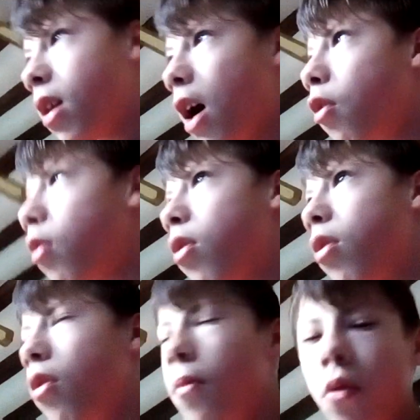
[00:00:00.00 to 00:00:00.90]
Alors
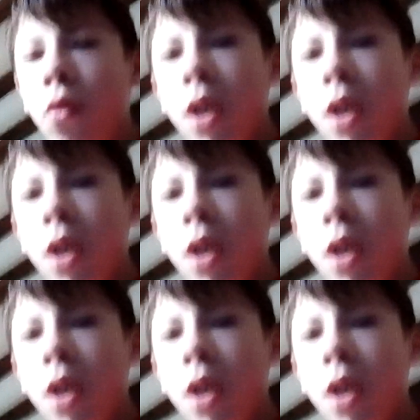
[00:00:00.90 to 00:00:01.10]
euh, bon,